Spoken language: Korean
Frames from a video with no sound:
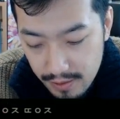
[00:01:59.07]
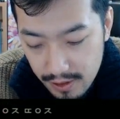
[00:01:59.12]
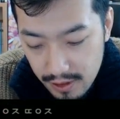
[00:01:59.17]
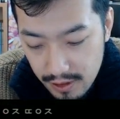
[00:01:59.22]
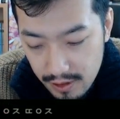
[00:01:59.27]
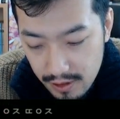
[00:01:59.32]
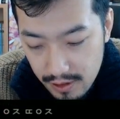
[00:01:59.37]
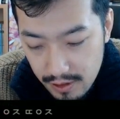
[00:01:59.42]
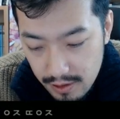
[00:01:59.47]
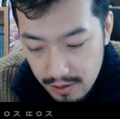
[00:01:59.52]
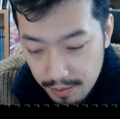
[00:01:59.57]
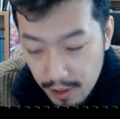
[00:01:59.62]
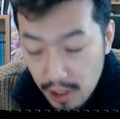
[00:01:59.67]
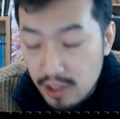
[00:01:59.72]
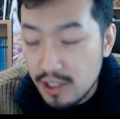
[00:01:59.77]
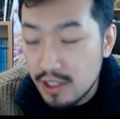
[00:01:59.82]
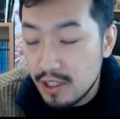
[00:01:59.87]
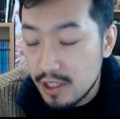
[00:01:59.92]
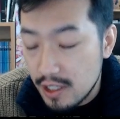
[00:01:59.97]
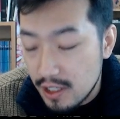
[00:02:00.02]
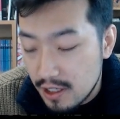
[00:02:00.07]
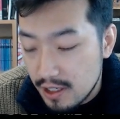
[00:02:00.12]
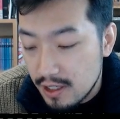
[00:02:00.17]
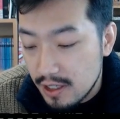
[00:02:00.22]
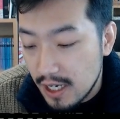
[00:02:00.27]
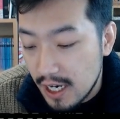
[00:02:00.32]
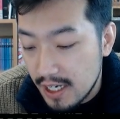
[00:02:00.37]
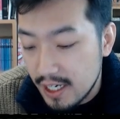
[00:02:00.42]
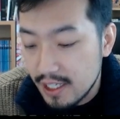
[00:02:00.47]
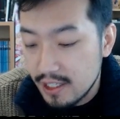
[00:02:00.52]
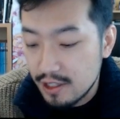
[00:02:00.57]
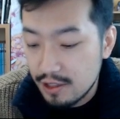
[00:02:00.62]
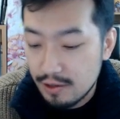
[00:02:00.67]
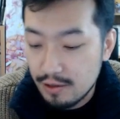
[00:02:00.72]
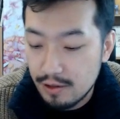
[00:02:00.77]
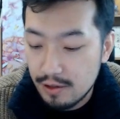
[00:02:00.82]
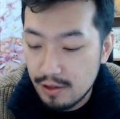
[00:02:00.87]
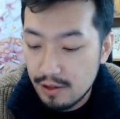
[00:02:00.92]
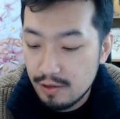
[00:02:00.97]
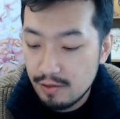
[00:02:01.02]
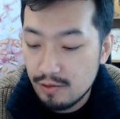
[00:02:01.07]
그 편식 안 하시고,